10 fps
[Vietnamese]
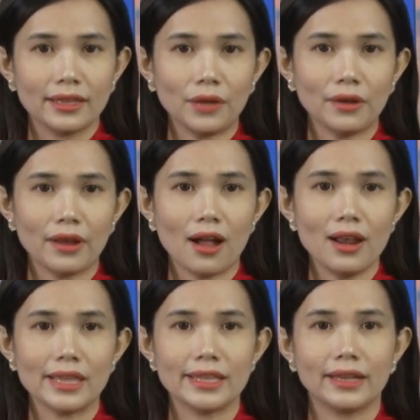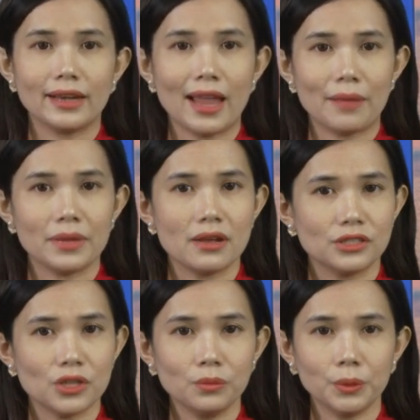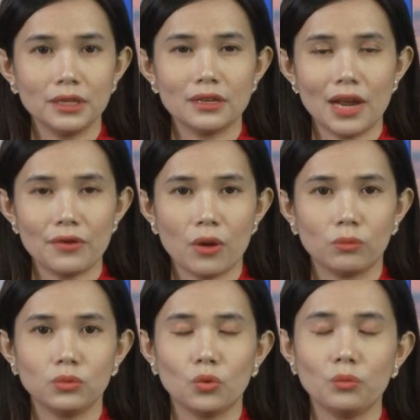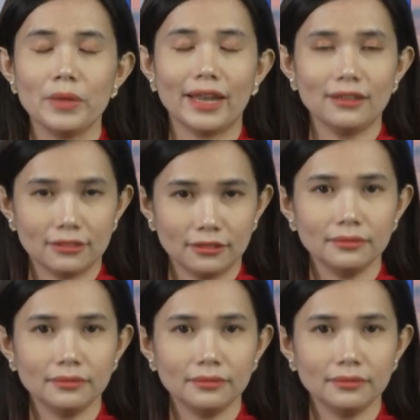Kéo theo đó là việc làm đời sống của người lao động cũng bị ảnh hưởng.